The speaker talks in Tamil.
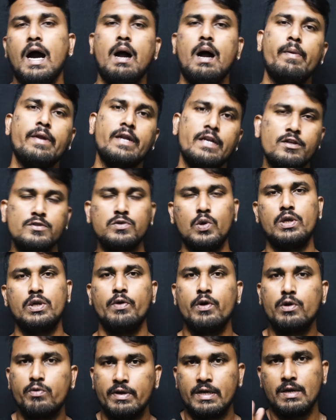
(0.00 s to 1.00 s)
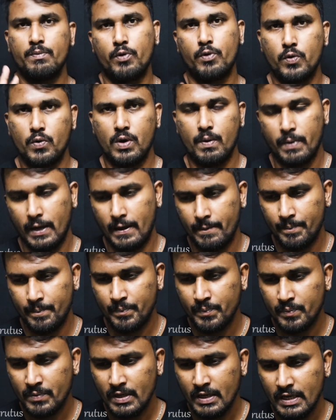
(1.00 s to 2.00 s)
அப்படின்னு சொல்லி ஒரு ட்விட்டை போடுவாப்பில்
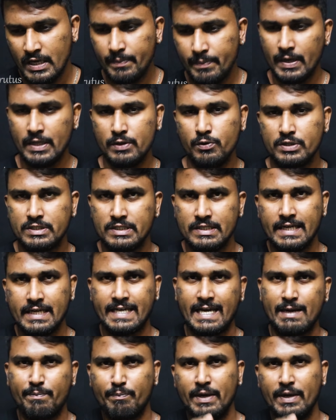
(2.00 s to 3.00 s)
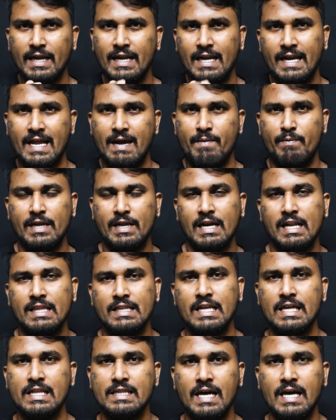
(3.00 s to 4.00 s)
இப்போ அது ஒரு சின்ன கற்பனையில் நாமளே
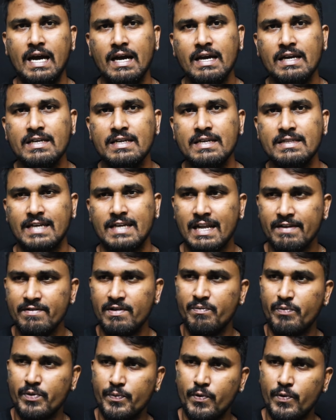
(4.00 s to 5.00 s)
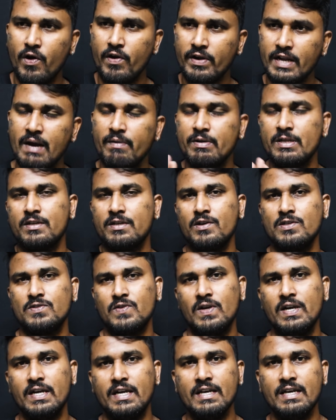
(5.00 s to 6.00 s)
எழுதுனது தான் தலைவன் இப்படி போட்டால் அப்படி இருக்குன்னு
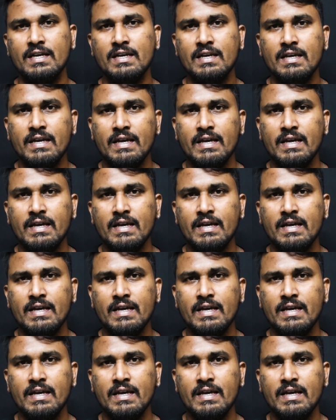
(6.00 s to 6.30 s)
சொல்லிட்டு